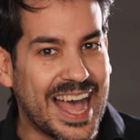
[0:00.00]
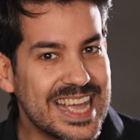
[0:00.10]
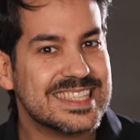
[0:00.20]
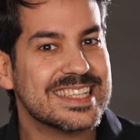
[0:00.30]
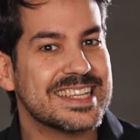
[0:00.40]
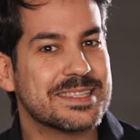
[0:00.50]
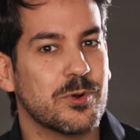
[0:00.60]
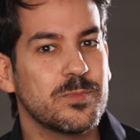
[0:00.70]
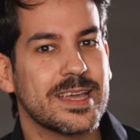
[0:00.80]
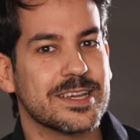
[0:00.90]
Heißt das jetzt
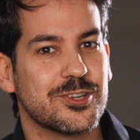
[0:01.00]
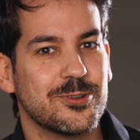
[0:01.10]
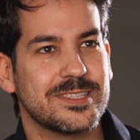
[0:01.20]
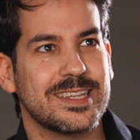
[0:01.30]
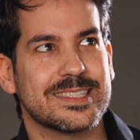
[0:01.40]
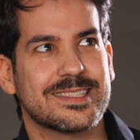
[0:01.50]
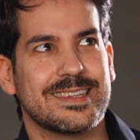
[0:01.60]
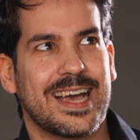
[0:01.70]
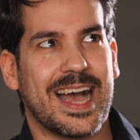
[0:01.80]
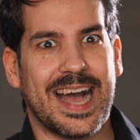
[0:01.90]
im Umkehrschluss,
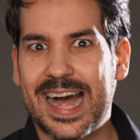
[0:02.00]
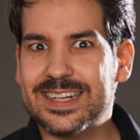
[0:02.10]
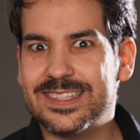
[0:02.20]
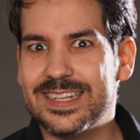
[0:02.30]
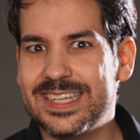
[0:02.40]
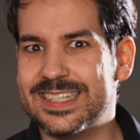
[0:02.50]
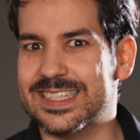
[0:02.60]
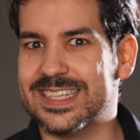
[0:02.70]
dass hartes Licht,